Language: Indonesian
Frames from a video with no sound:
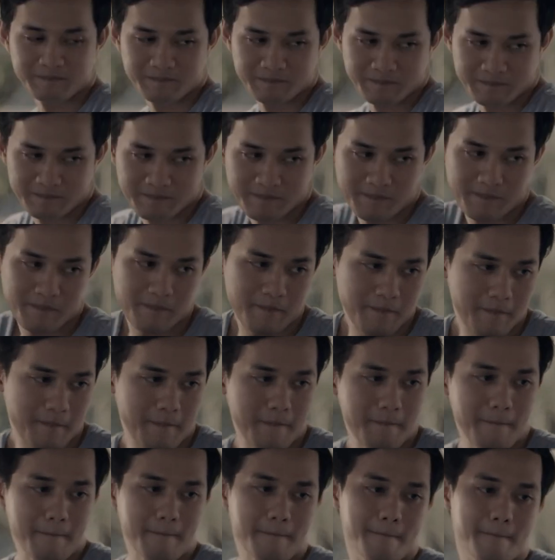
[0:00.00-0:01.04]
cewek tersebut itu
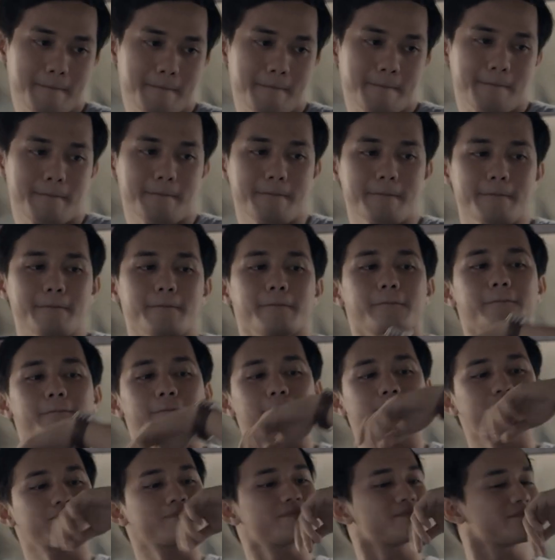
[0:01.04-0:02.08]
ke kosnya.
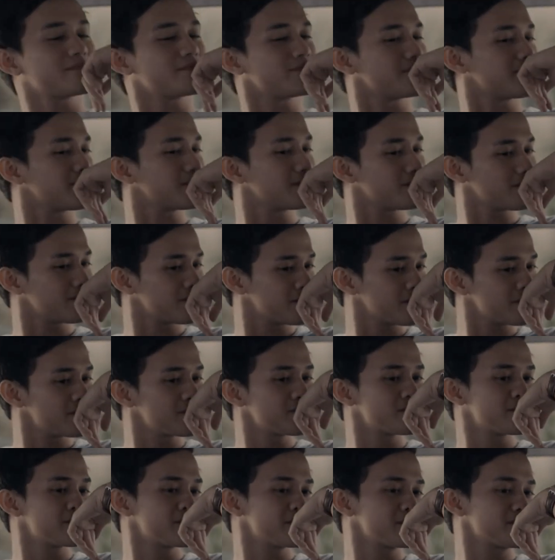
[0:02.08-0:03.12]
Karena si cewek
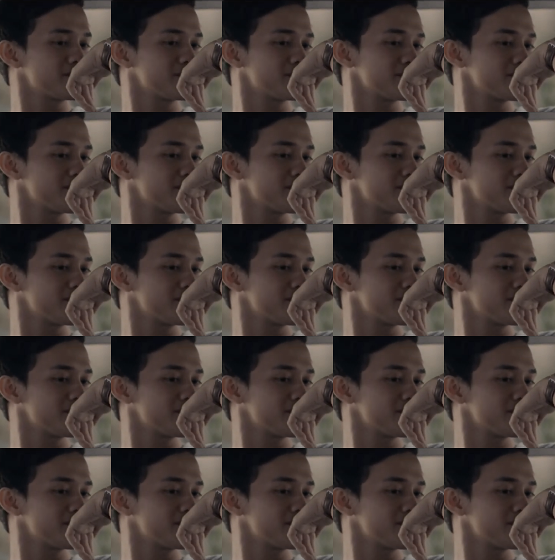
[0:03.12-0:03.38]
tertidur,